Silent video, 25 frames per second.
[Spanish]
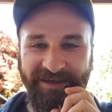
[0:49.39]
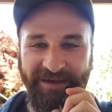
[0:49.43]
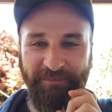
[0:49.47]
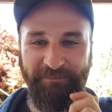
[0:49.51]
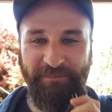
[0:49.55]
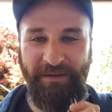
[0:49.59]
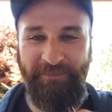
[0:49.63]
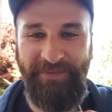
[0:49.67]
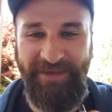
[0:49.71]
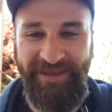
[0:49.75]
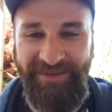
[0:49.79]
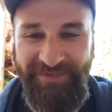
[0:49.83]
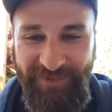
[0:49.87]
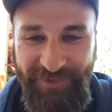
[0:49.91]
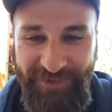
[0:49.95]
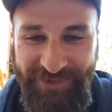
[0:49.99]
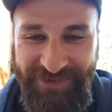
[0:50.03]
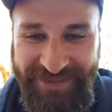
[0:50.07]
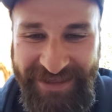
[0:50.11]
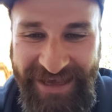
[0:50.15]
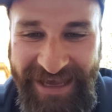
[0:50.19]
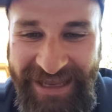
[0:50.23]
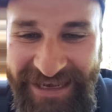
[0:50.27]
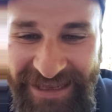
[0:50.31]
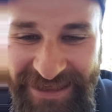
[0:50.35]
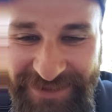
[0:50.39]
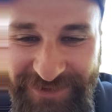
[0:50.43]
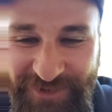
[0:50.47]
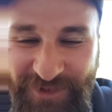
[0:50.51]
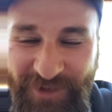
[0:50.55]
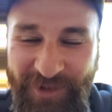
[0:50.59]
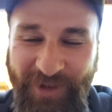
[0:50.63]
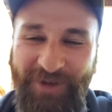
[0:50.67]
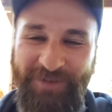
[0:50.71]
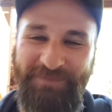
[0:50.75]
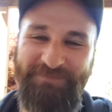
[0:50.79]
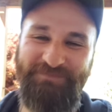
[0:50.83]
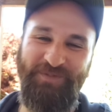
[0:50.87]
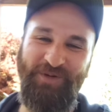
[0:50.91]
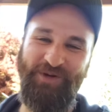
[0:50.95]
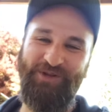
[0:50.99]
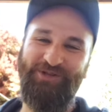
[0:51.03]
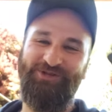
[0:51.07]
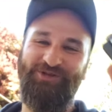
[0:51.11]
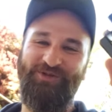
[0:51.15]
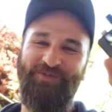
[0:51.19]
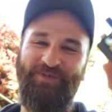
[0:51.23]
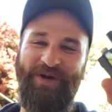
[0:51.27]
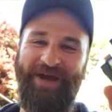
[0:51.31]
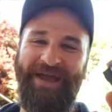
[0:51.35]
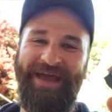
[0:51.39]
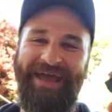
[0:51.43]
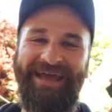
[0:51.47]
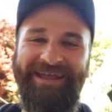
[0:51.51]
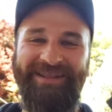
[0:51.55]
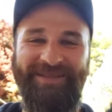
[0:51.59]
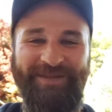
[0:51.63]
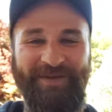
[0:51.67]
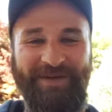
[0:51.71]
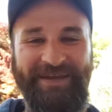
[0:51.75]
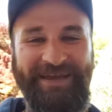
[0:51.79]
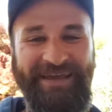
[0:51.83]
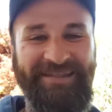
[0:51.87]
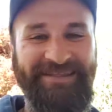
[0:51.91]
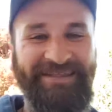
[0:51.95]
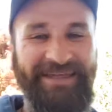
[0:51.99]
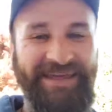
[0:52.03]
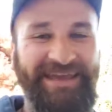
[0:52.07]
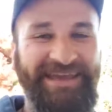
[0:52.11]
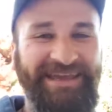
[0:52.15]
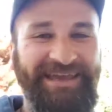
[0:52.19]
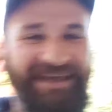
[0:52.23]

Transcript: Vapeando sales, Lord, por supuesto. Es que, ¿sabéis